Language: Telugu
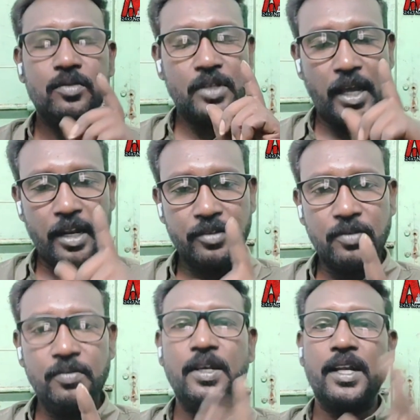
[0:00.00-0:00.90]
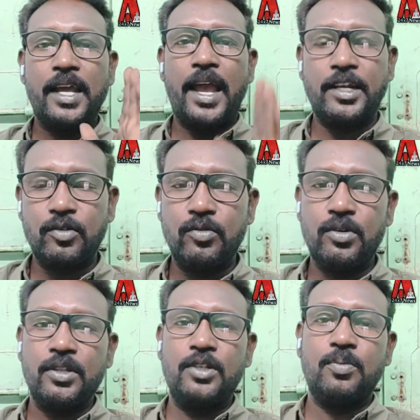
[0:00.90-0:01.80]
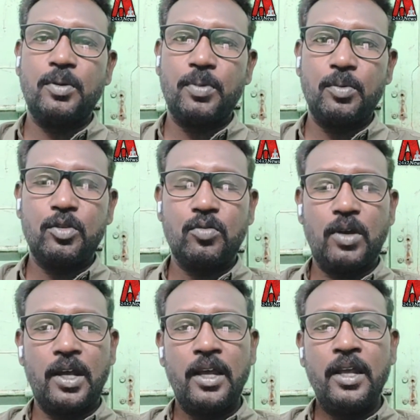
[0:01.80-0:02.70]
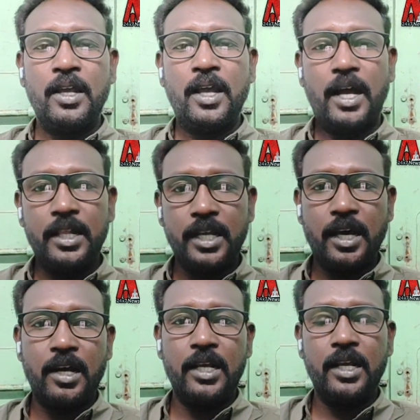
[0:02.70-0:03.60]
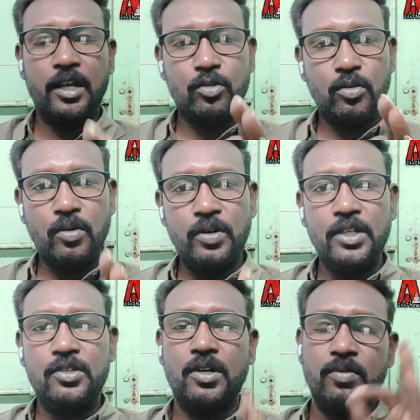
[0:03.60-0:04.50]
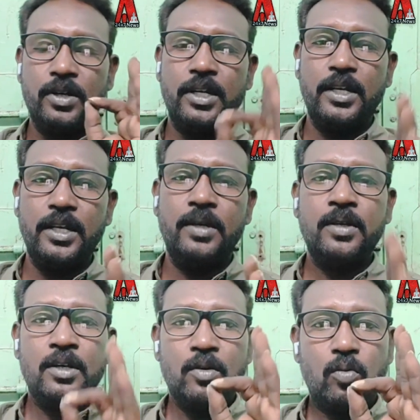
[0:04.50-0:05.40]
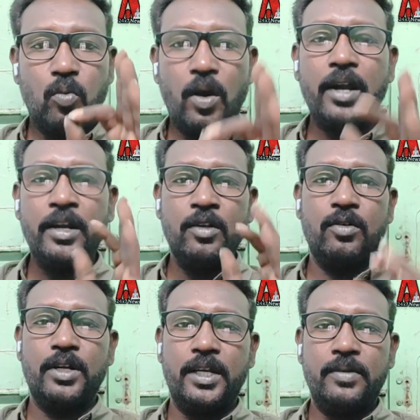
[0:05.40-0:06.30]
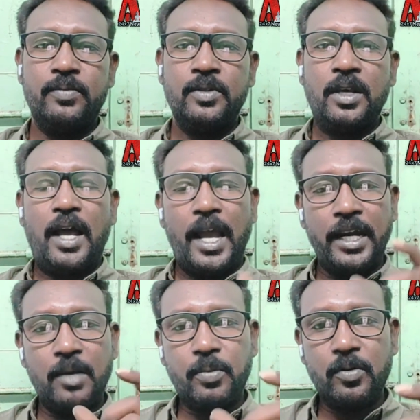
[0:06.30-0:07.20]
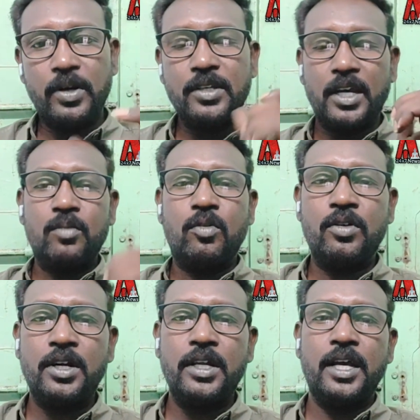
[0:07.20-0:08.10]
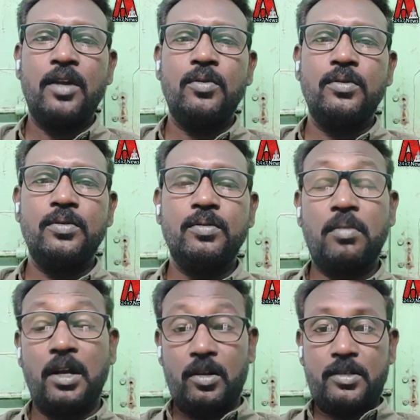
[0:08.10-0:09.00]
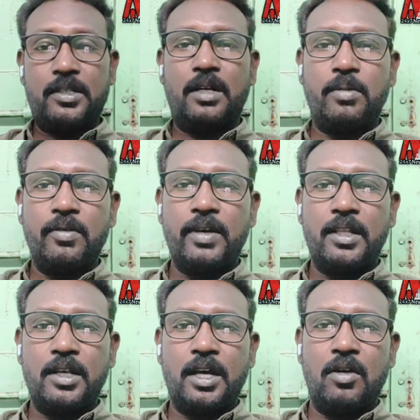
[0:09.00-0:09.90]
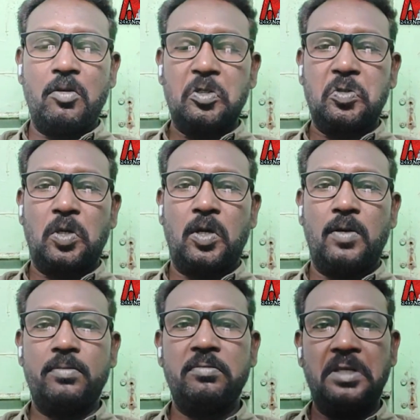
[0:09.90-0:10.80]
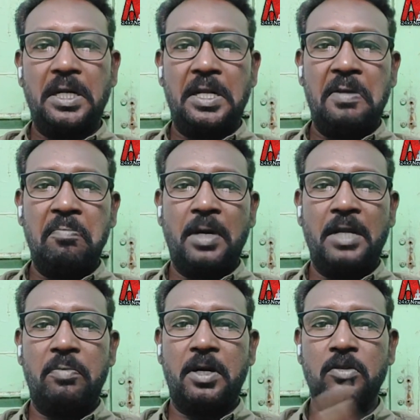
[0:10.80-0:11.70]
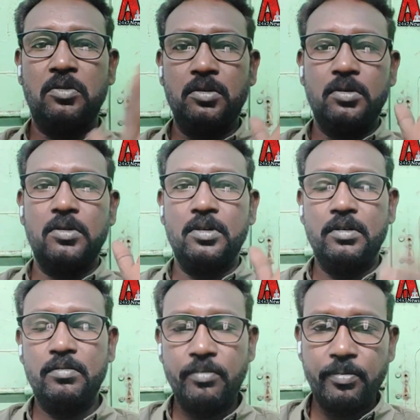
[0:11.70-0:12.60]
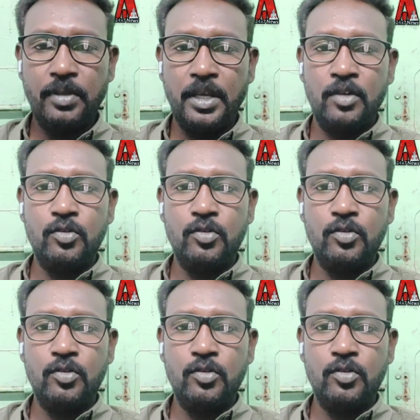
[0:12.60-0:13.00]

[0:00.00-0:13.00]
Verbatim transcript: చాలా సివియర్గా యాక్షన్ ఉంటుందని చెప్పి ప్రభుత్వ అధికారులకి గతంలోనే ఇచ్చినటువంటి వార్నింగ్లు ఉన్నాయి అయినప్పుడు కూడా జగన్మోహన్ రెడ్డి గారు మళ్ళొకసారి మనమే అధికారంలోకి వస్తాం మీరేం భయపడొద్దు నేను